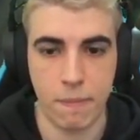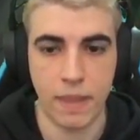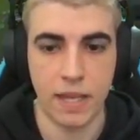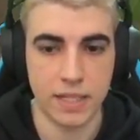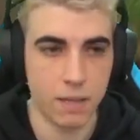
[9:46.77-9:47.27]

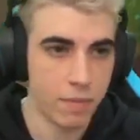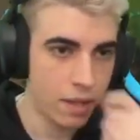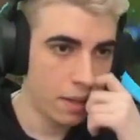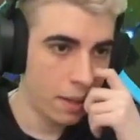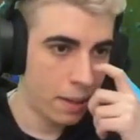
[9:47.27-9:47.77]
Ahí está.
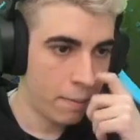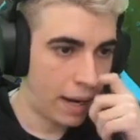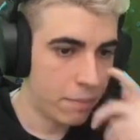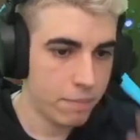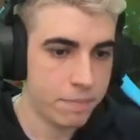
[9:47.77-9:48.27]

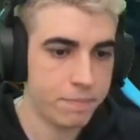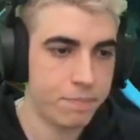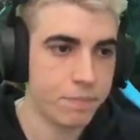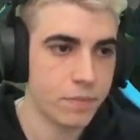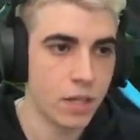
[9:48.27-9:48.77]
Vale.
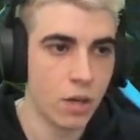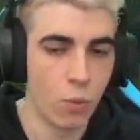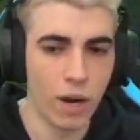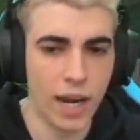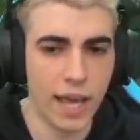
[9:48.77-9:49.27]

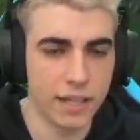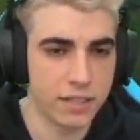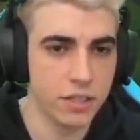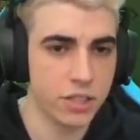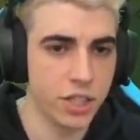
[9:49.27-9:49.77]
One
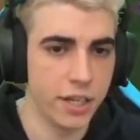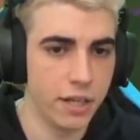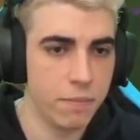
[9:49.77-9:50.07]
less in the city.